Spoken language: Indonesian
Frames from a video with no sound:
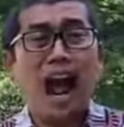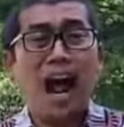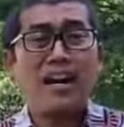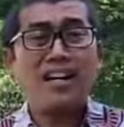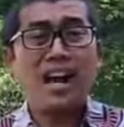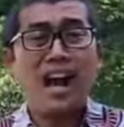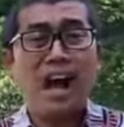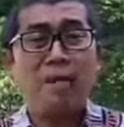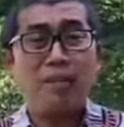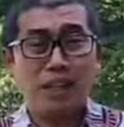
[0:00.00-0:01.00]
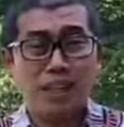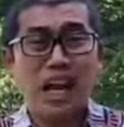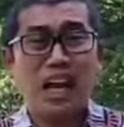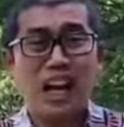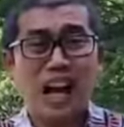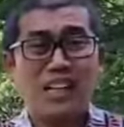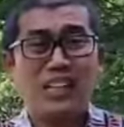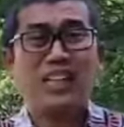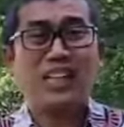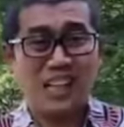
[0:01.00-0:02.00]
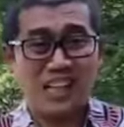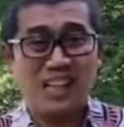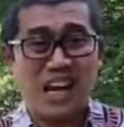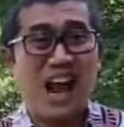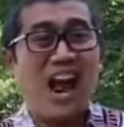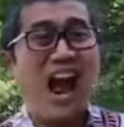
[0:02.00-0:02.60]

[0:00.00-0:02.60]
Anda meninggalkan kinerja.